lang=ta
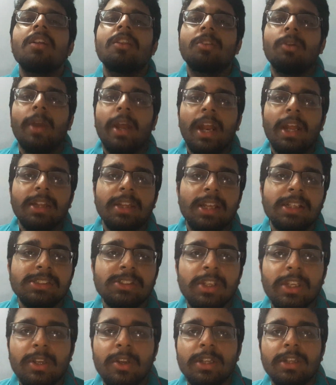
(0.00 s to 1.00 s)
ஸோ எனக்கு தெரிஞ்ச
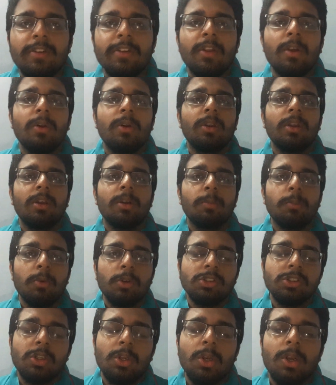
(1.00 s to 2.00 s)
வரைக்கும் இந்த வீடியோ உங்களுக்கு
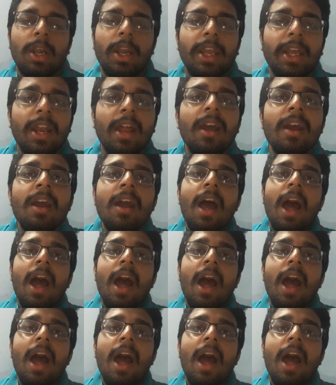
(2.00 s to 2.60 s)
புரிஞ்சிருக்கும்னு நினைக்கிறேன்